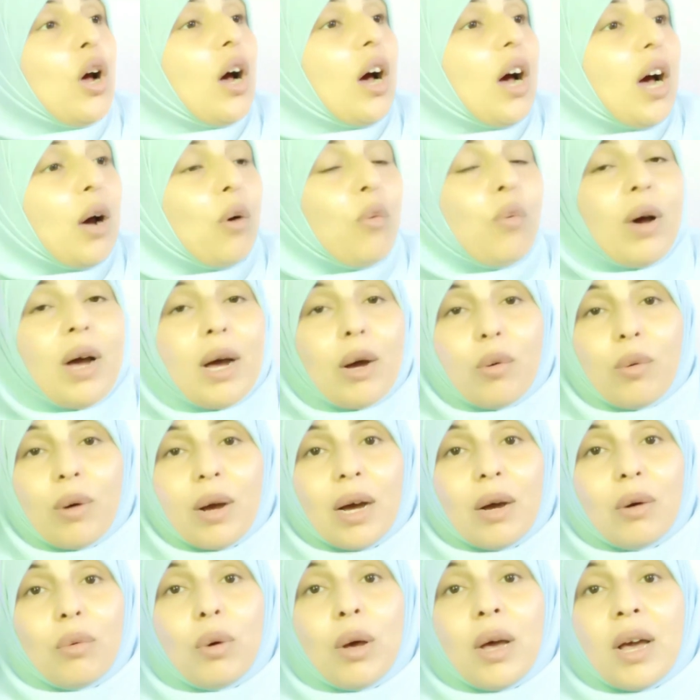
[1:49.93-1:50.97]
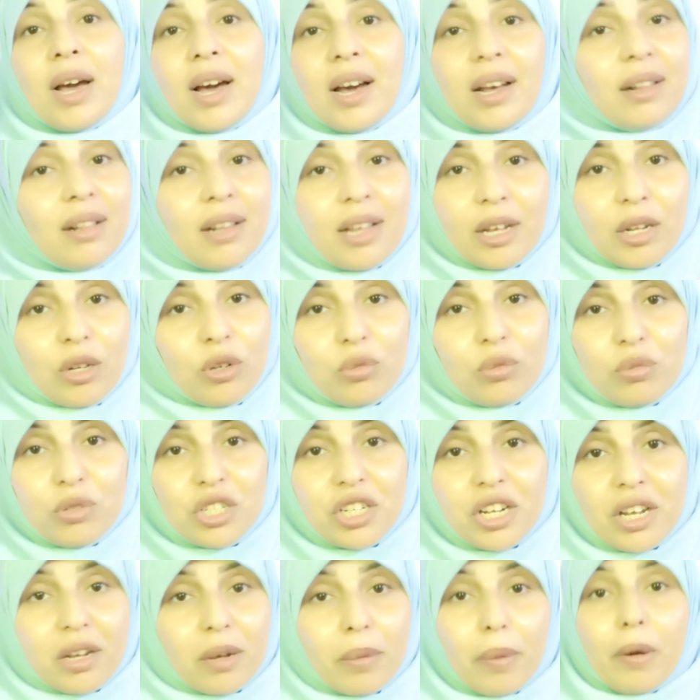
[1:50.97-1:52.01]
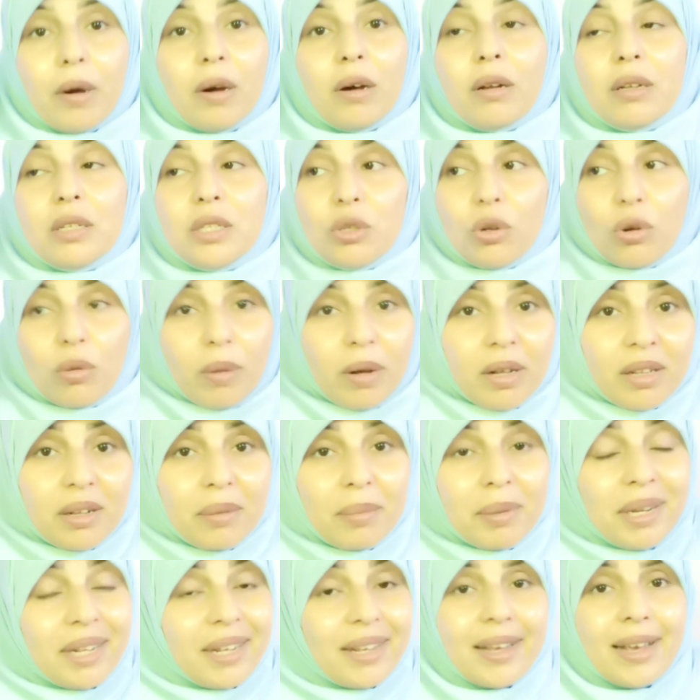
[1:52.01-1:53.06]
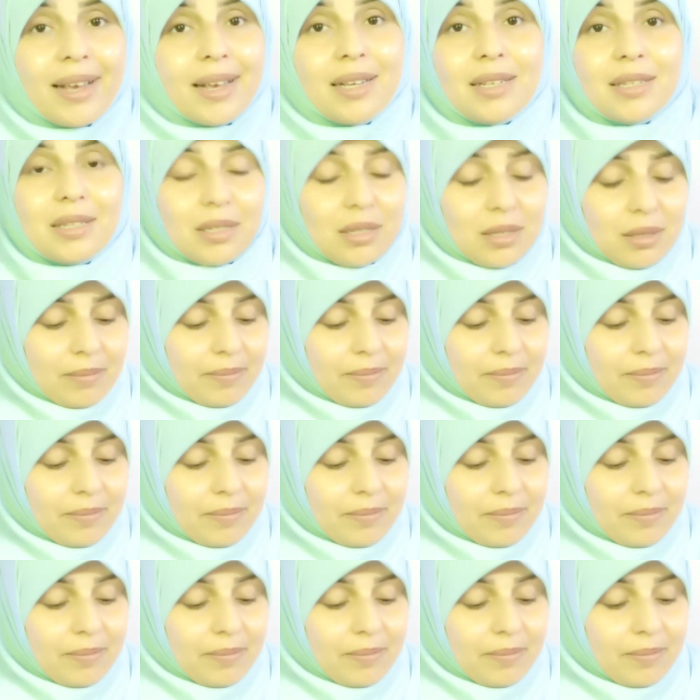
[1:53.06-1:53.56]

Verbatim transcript: او او او هتلاقي انه مش هيجيب خالص ربع تمن الجاهز